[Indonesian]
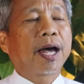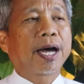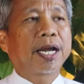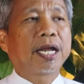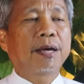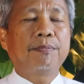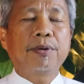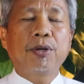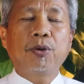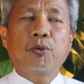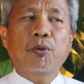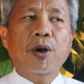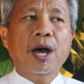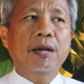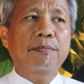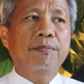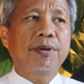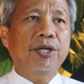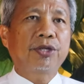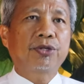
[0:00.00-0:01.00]
ada
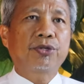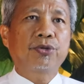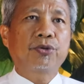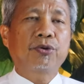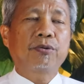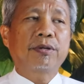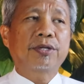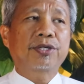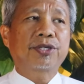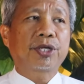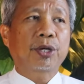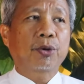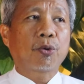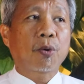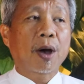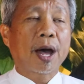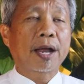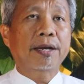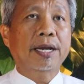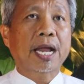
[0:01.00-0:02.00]
B1, B2,
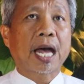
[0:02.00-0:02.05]
C1.